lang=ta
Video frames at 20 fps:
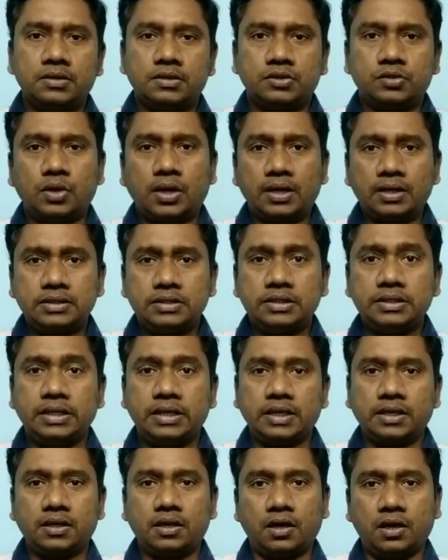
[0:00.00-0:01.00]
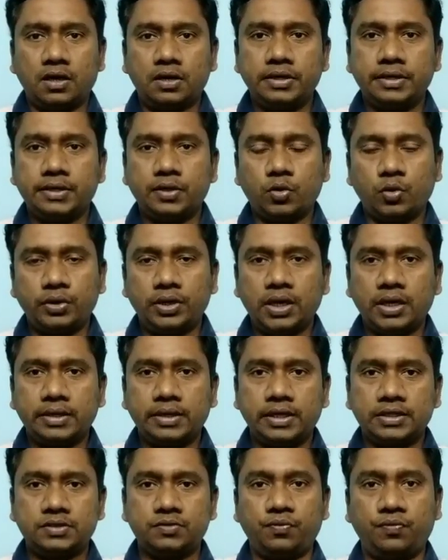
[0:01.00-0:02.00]
ஸோ அடுத்த இதில் கார்னிங் கொரிலா
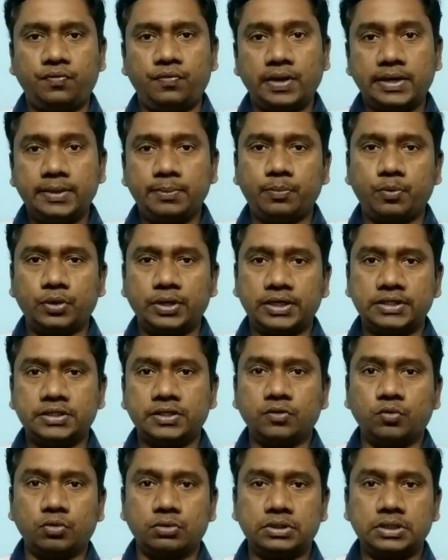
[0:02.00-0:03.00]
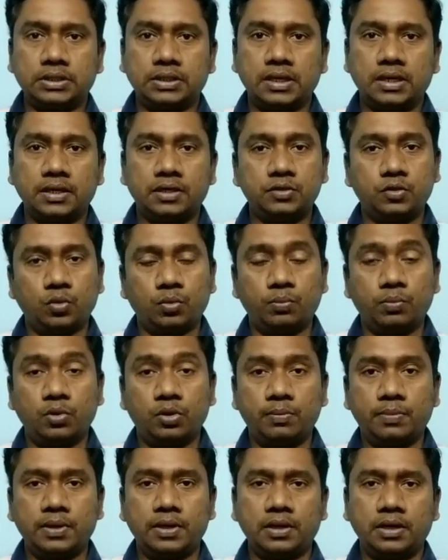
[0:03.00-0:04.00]
கிளாஸ் ஃபைவ் ப்ரொடெக்ஷன் கொடுத்துருக்காங்க அது ரொம்ப
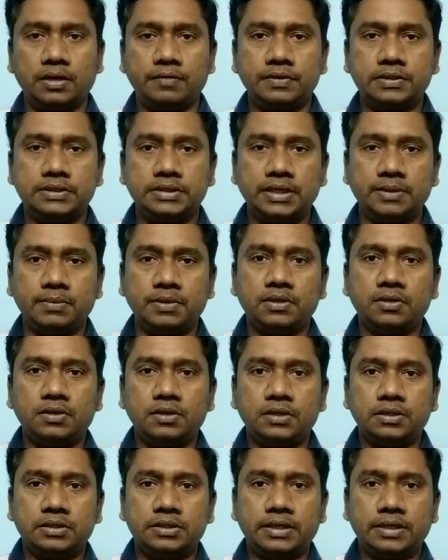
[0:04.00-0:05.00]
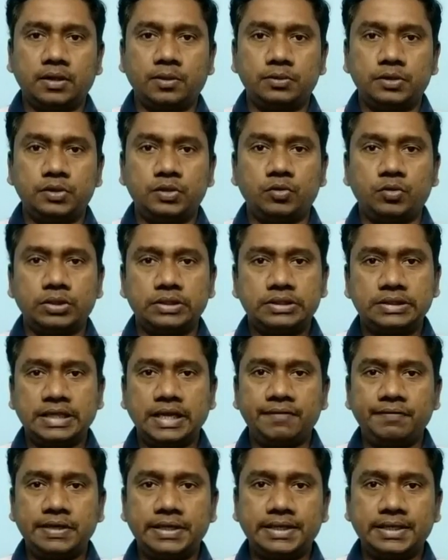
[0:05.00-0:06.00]
ரொம்ப நல்ல விஷயம் ஏன்னா இதனோட
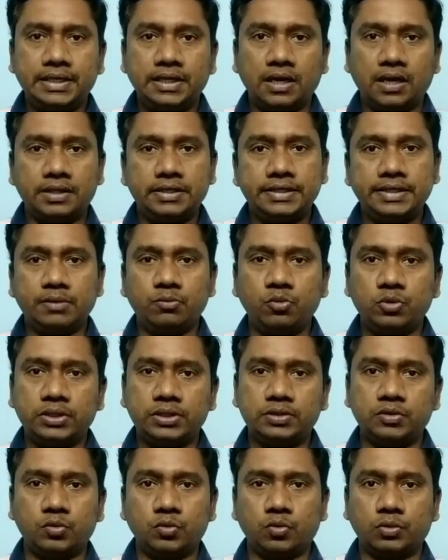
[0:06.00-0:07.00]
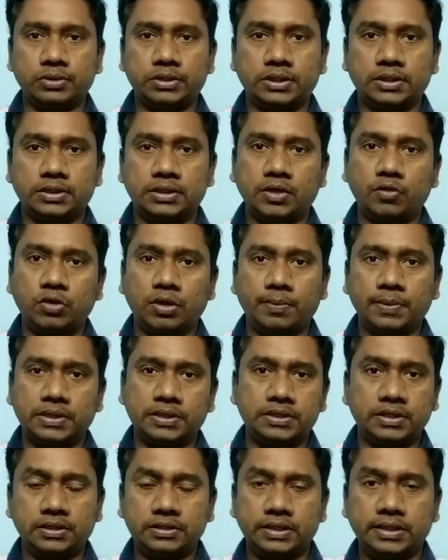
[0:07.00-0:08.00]
சேஃப்டிக்கே அதிக முக்கியத்துவம் கொடுத்துருக்கதாகவும்
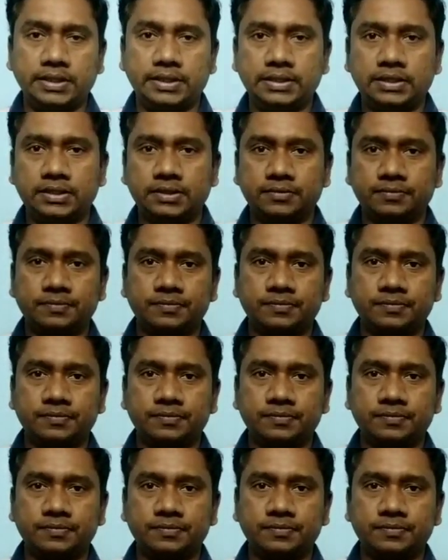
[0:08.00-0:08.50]
நமக்கு தெரியுது